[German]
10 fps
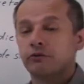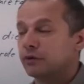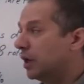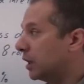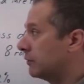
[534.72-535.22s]

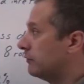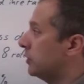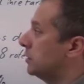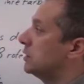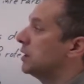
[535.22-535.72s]
Fragen
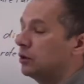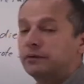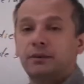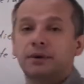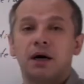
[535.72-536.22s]
von der
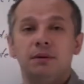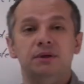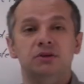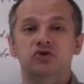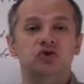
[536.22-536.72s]
Teilaufgabe A,
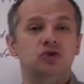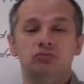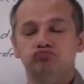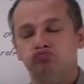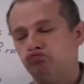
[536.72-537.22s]
B,
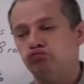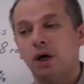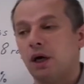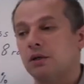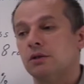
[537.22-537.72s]
C
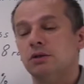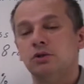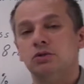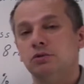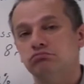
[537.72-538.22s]

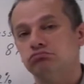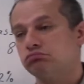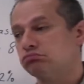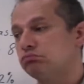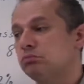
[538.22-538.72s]
eigentlich
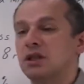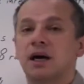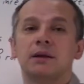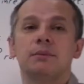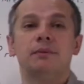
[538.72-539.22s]
mit
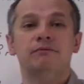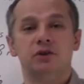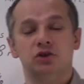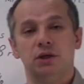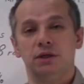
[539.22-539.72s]
einem
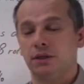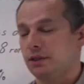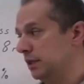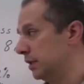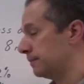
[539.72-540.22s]
Abwasch alle
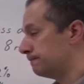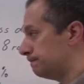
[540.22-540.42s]
erledigen.